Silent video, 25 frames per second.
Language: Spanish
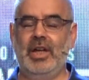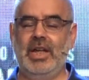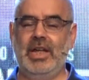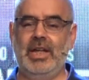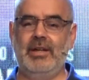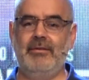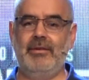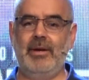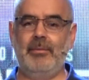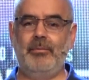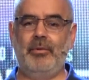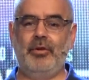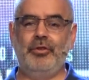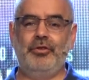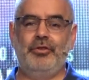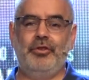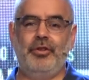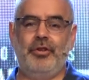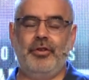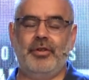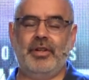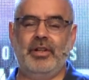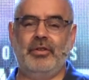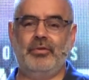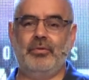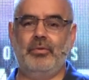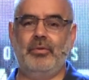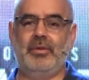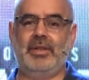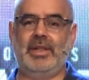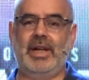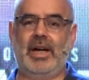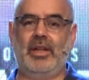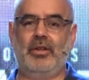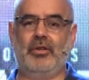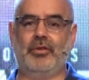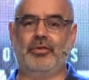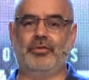Y vemos dos
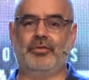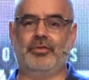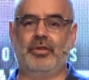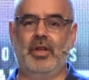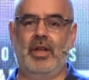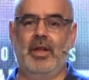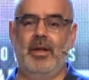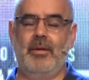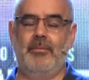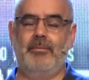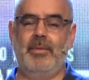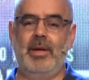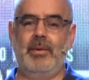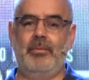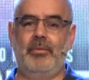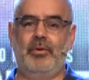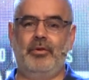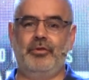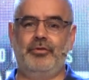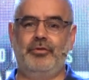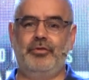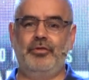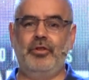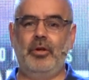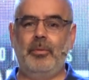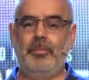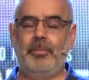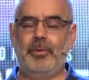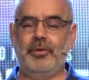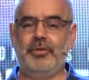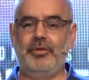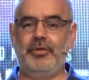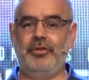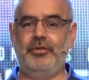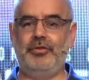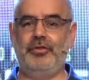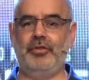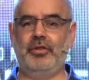resultados, vemos dos
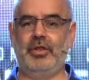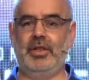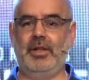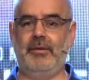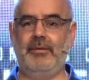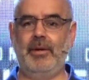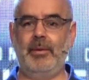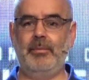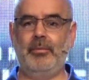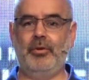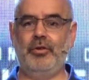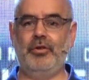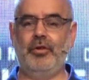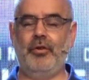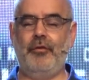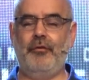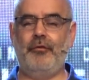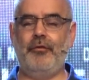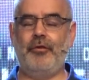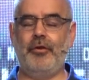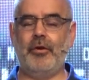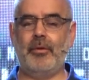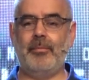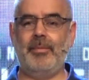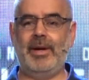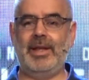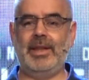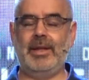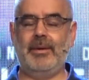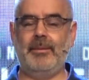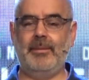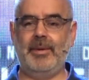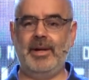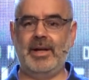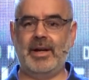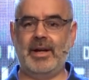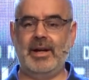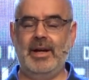posiciones, vemos dos formas de
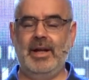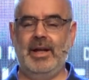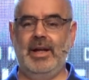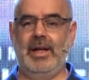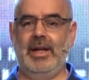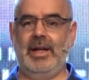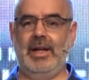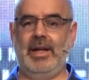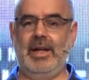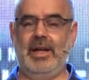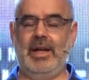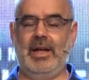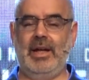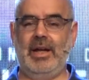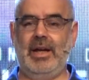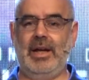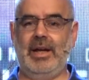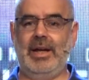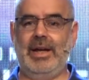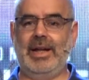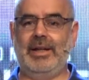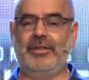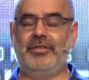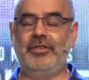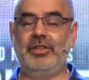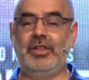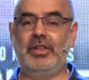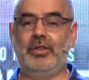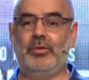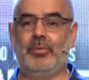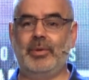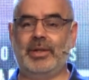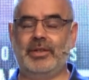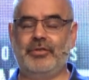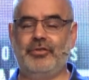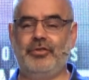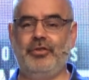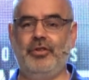ver eh, las
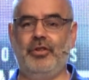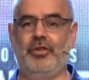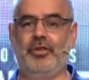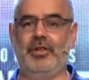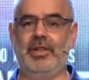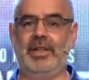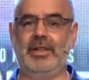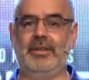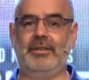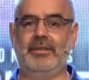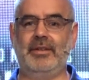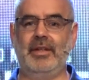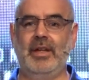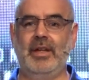situaciones